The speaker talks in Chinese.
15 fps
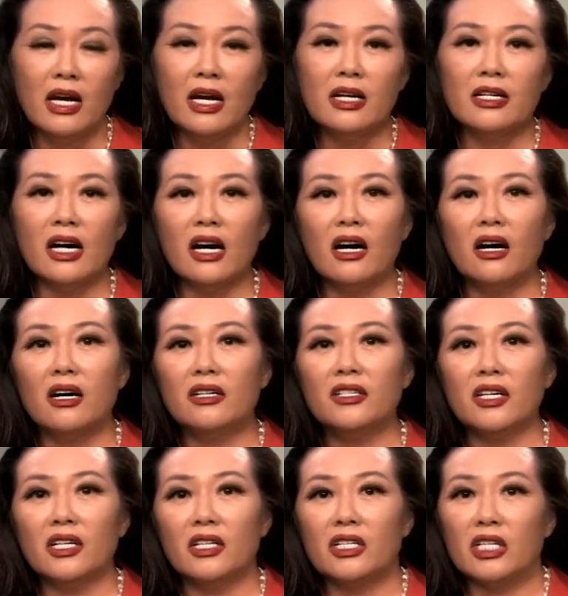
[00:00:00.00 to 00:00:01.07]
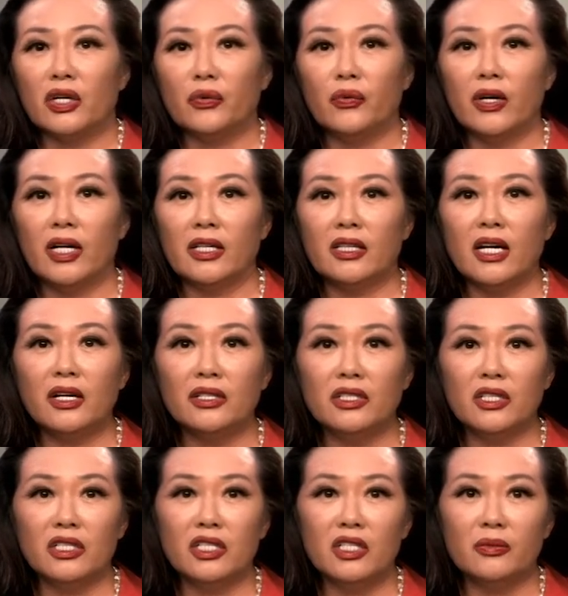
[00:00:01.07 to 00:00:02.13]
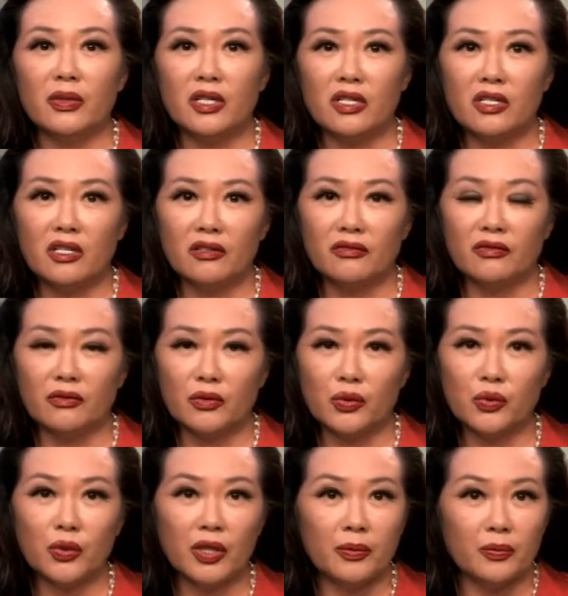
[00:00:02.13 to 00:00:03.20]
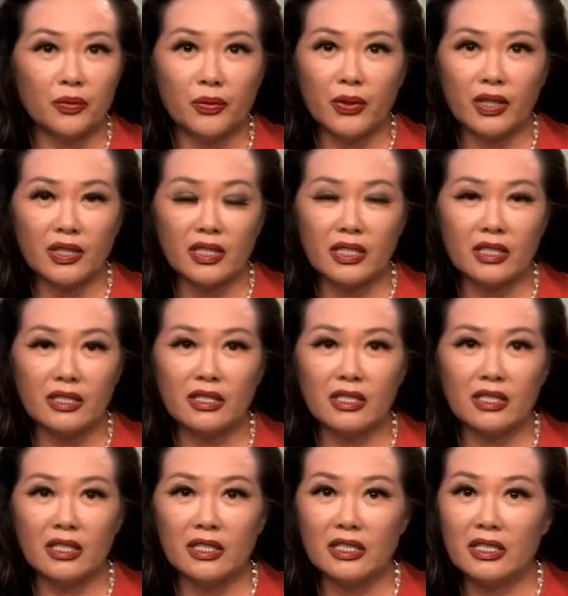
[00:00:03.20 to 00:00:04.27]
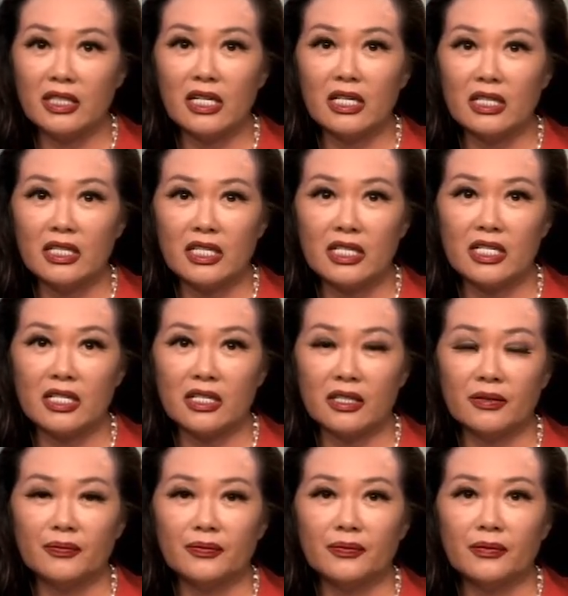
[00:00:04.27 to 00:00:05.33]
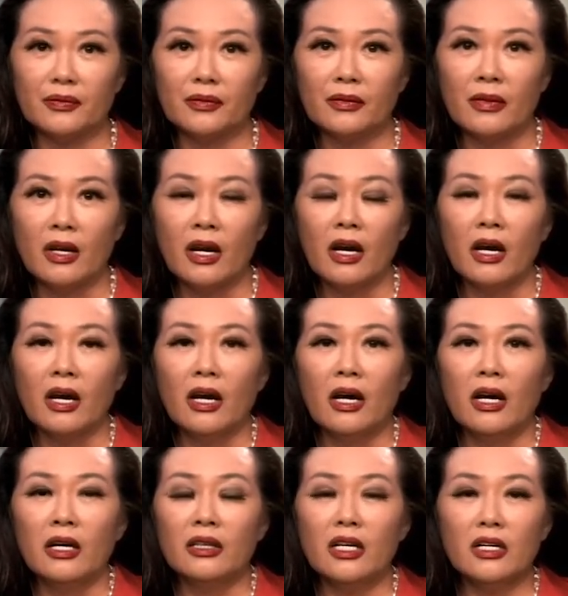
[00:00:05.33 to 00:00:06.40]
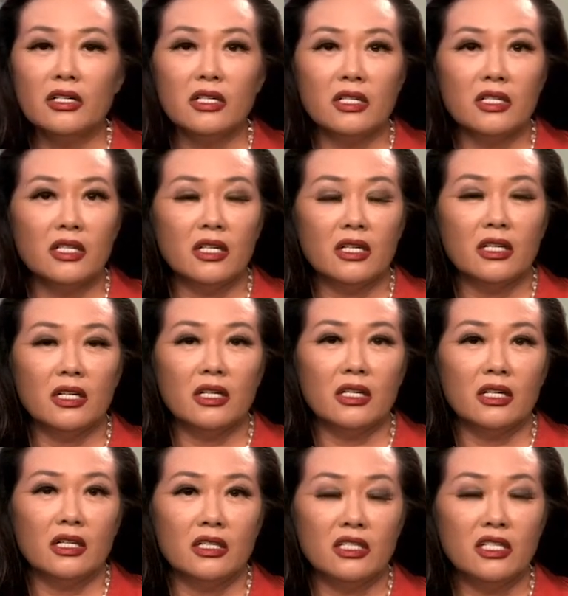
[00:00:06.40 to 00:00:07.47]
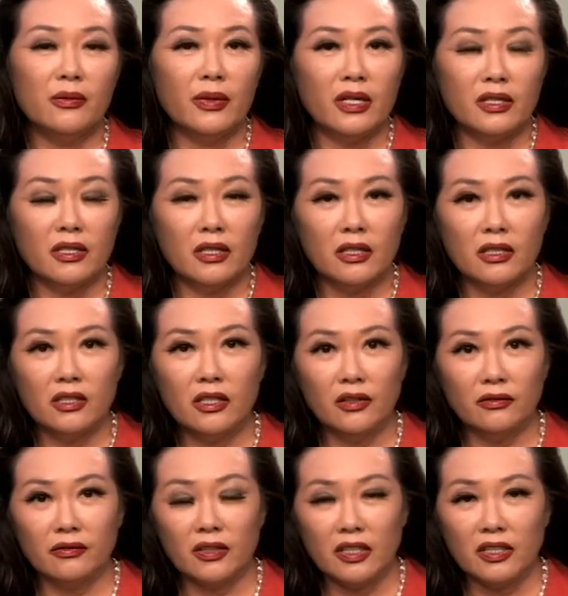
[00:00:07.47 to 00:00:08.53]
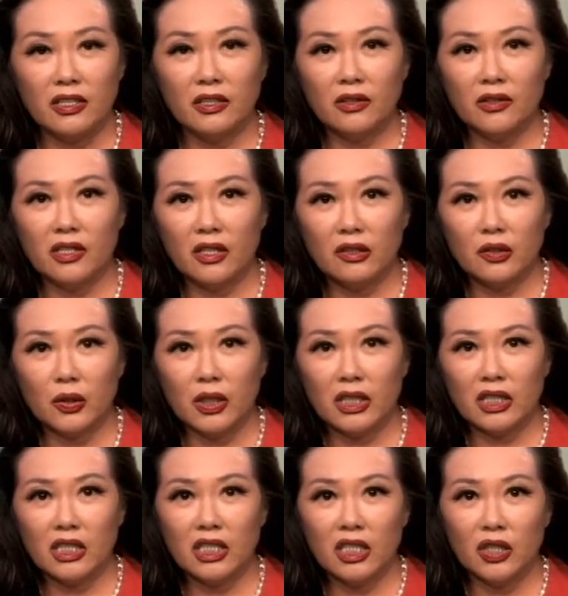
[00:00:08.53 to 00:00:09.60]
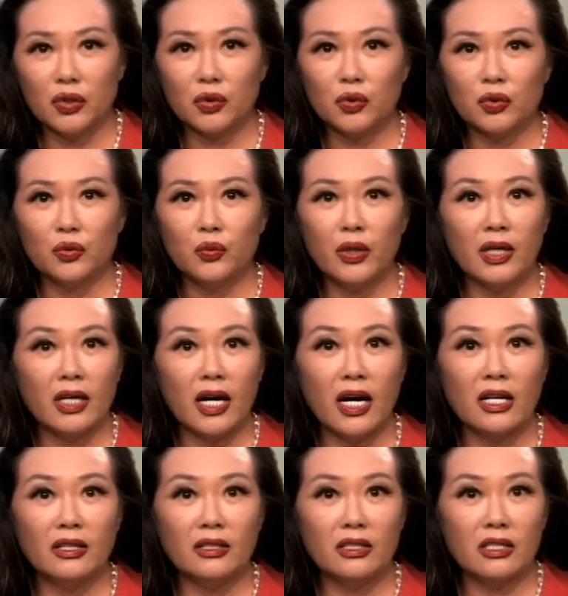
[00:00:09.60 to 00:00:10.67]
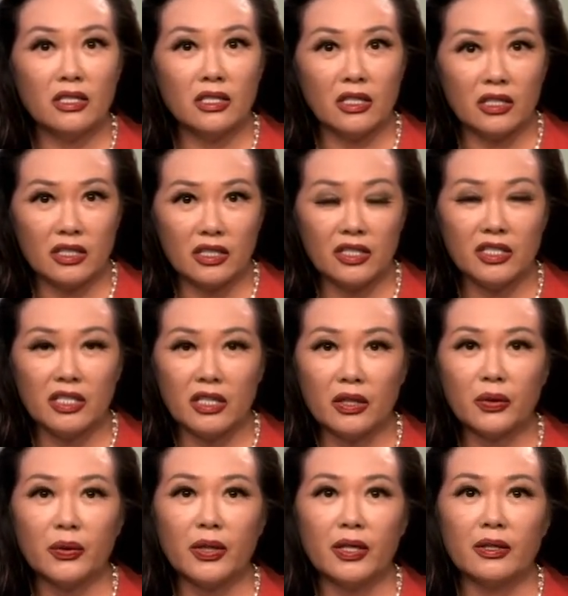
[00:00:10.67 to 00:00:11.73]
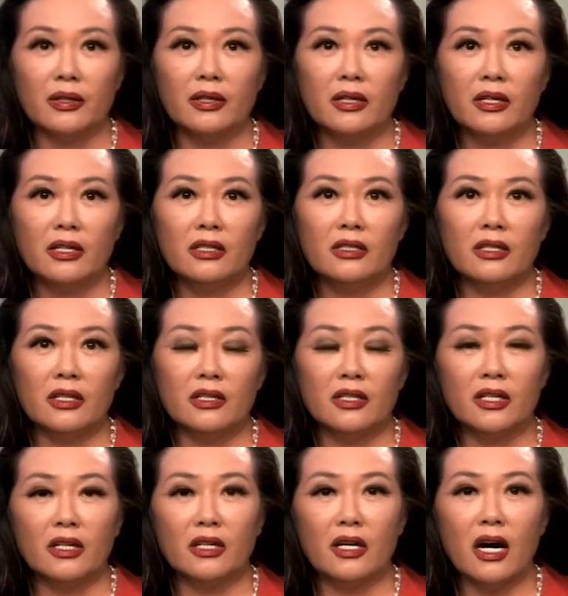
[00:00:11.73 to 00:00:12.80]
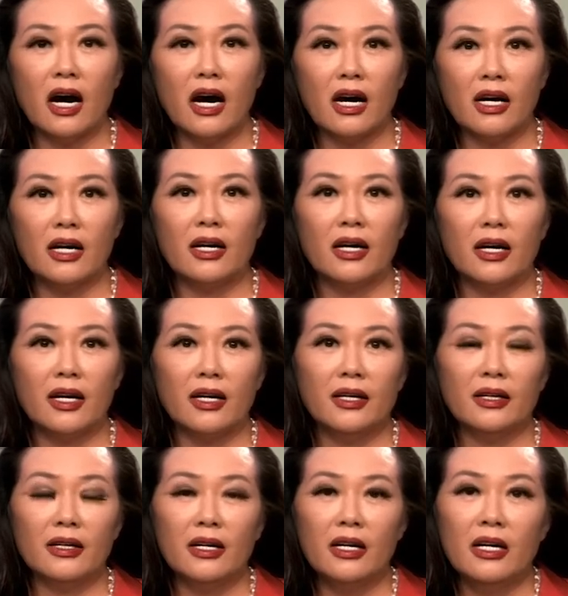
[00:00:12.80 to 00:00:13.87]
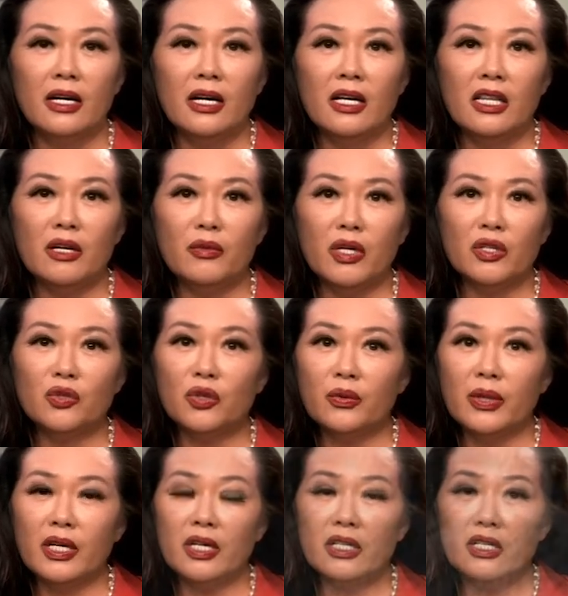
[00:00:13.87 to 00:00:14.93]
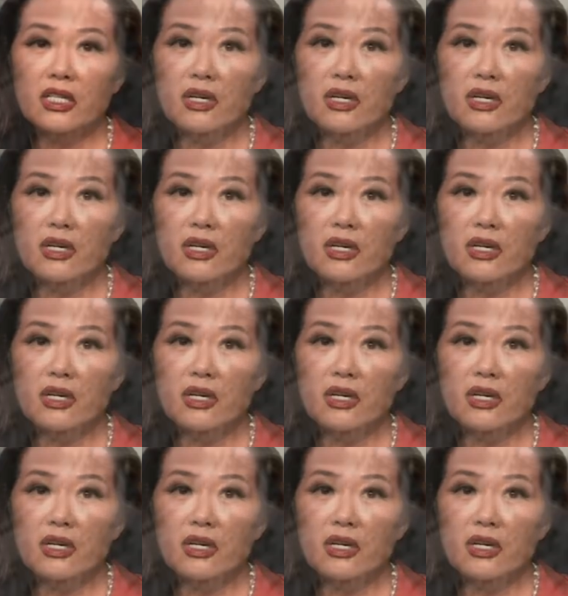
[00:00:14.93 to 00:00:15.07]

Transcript: 然而，这也成为了当今日本政府最不愿提起的一页历史。当时，这个日本这个政府的机构叫做特殊慰安设施协会，简称 RIA。那么，作为日